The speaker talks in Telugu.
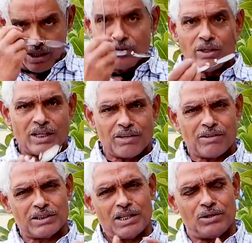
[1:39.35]
ఎందుకు
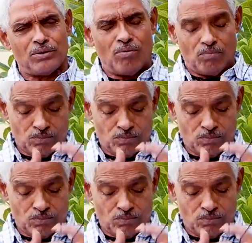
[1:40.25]
నిర్వహించలేదు